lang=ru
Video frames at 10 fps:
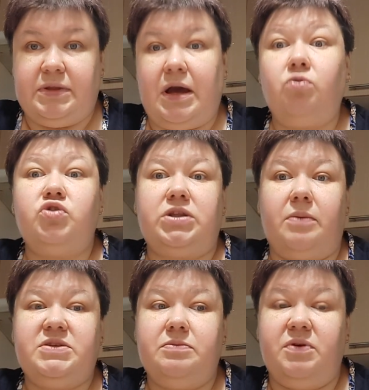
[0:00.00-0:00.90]
Я уже
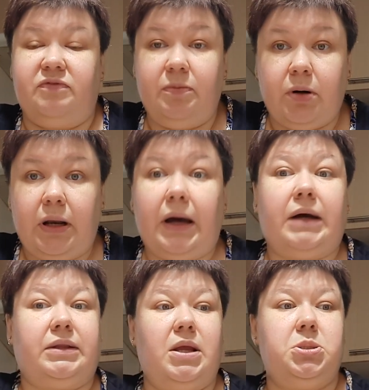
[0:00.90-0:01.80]
там себе выбрала,
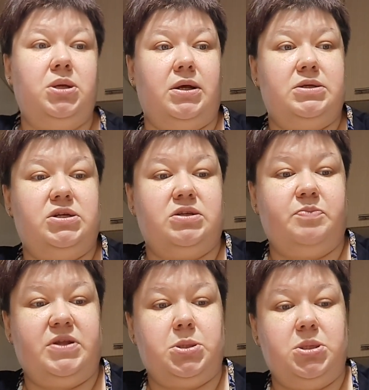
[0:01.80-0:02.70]
отложила. Сейчас,
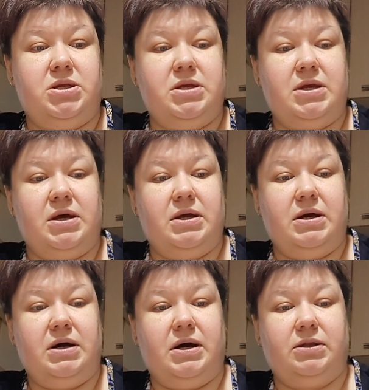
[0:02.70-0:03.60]
подождите, я
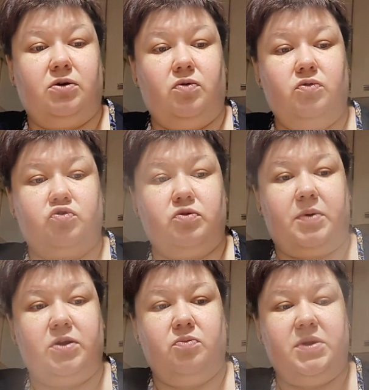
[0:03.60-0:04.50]
открою,
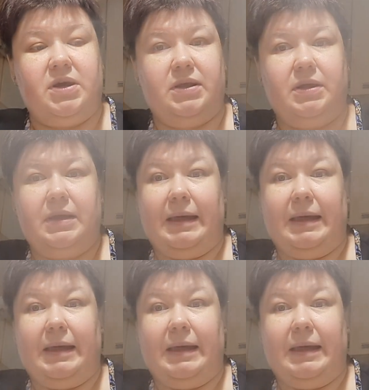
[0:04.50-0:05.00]
чтобы они у меня...